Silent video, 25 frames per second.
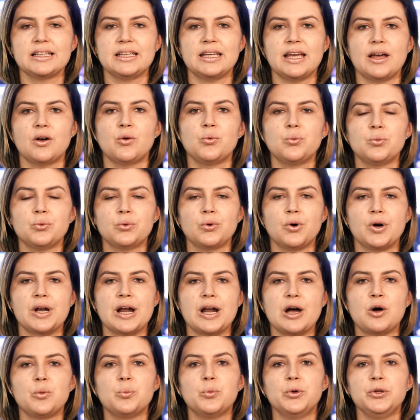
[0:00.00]
que é um
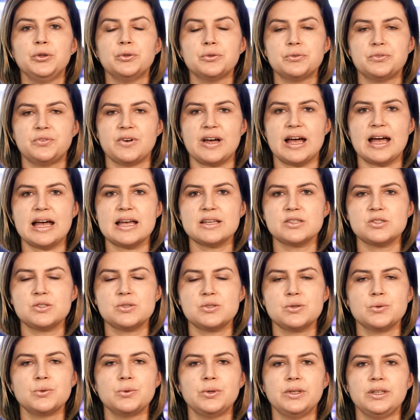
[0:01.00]
coral muito
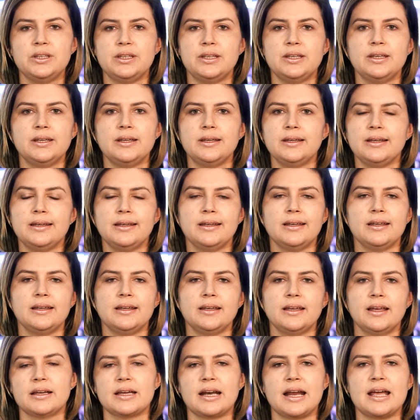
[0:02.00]
fácil e que
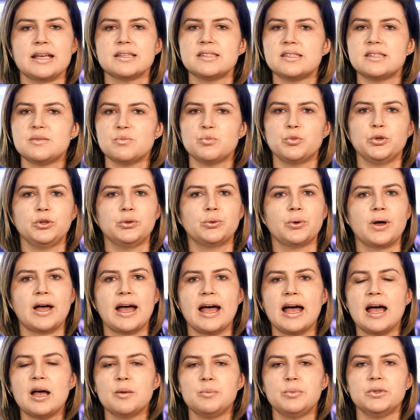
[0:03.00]
cresce muito
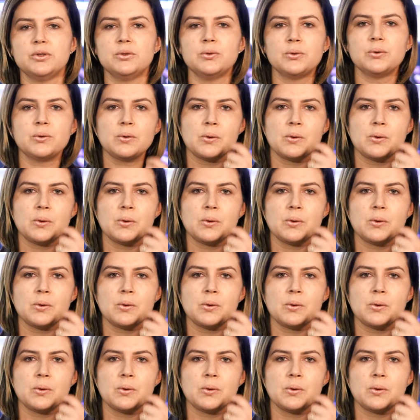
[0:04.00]
rápido,